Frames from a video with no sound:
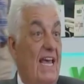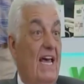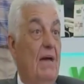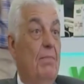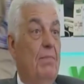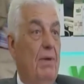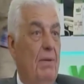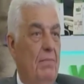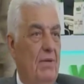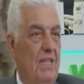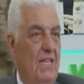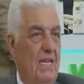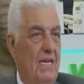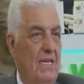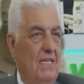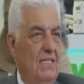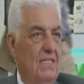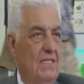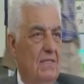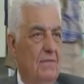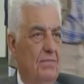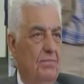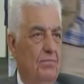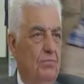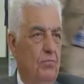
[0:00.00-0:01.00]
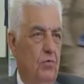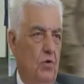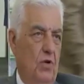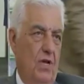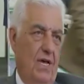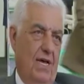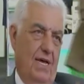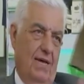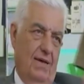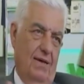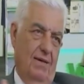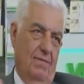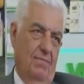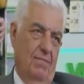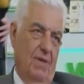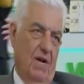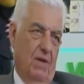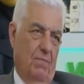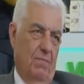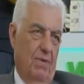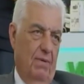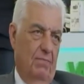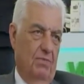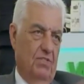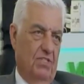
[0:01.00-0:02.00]
ne yapabiliriz? Buna
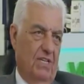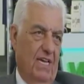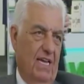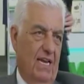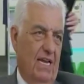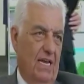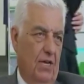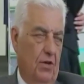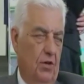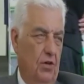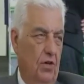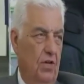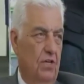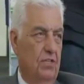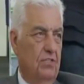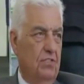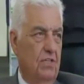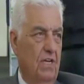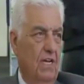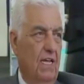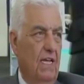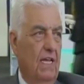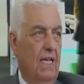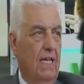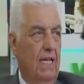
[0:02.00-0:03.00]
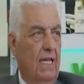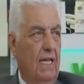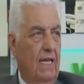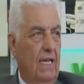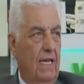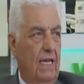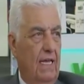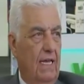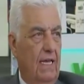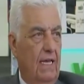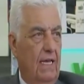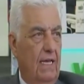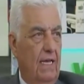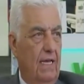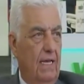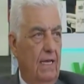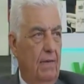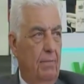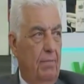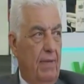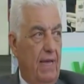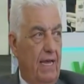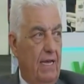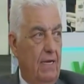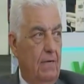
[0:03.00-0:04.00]
bakmamız gerekiyor
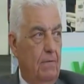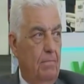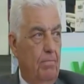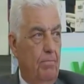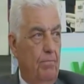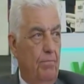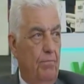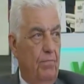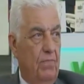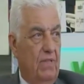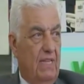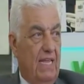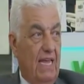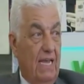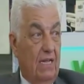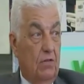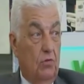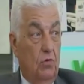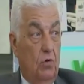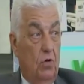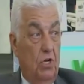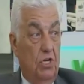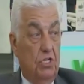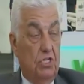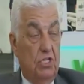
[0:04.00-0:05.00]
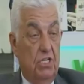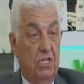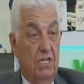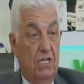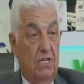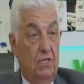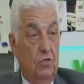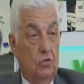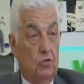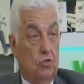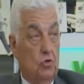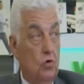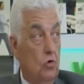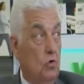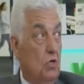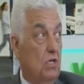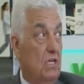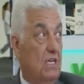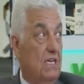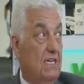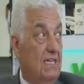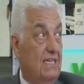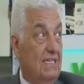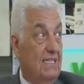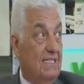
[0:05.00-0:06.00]
e, ben teknolojinin çok
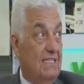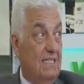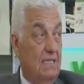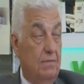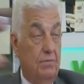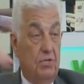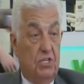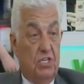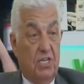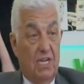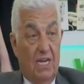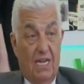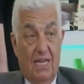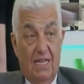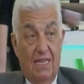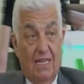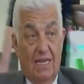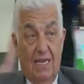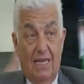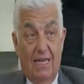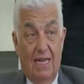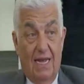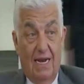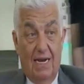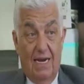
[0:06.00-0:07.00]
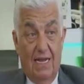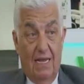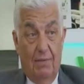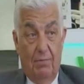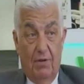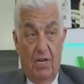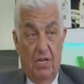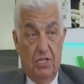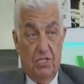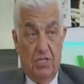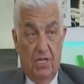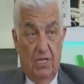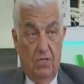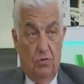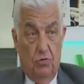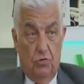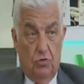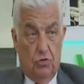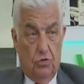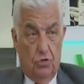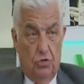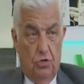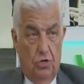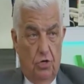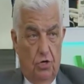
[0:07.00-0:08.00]
hızlı bir şekilde ilerleyebileceğini
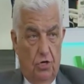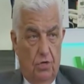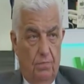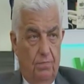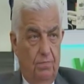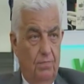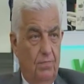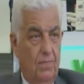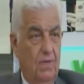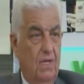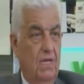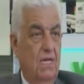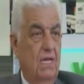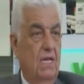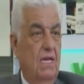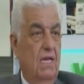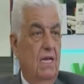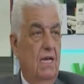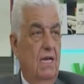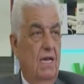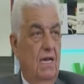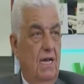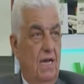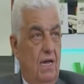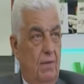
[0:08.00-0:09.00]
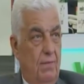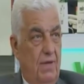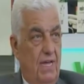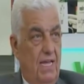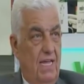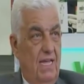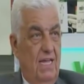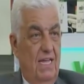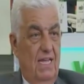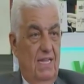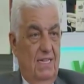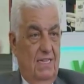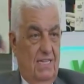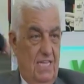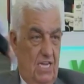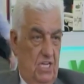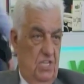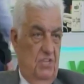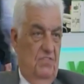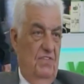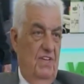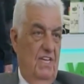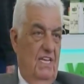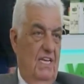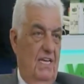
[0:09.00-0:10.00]
düşünüyorum. Ama
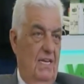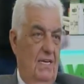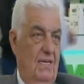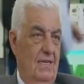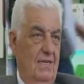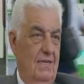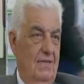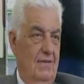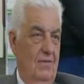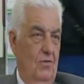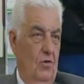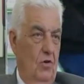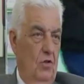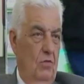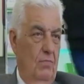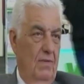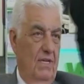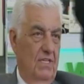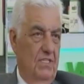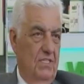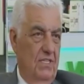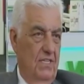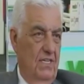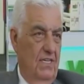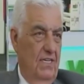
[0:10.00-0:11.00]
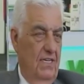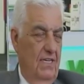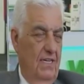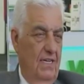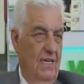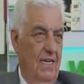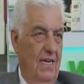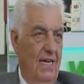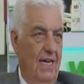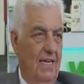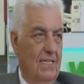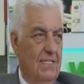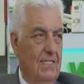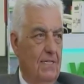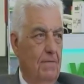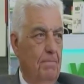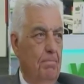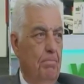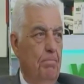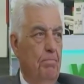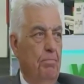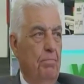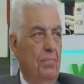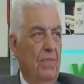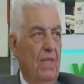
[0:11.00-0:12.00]
teşvikin olması
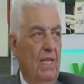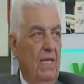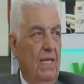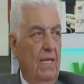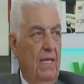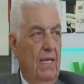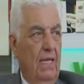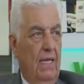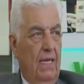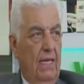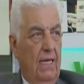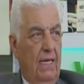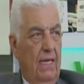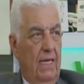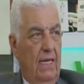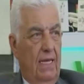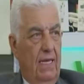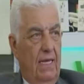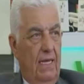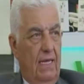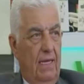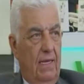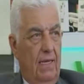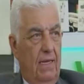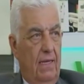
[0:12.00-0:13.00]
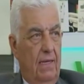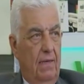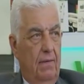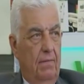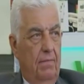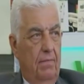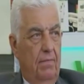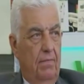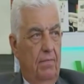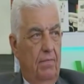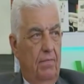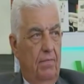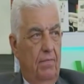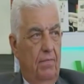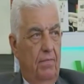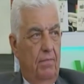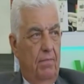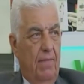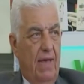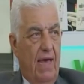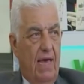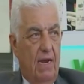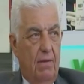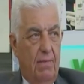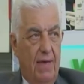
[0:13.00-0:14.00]
lazım. E,
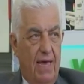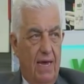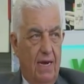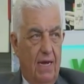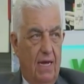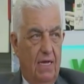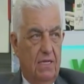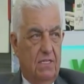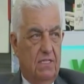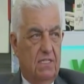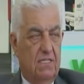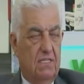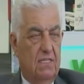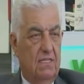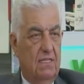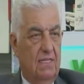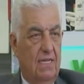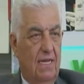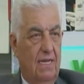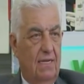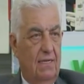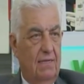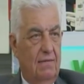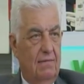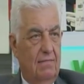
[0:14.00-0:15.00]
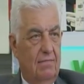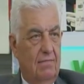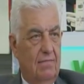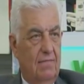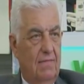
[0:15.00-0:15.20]
mermer açısından e,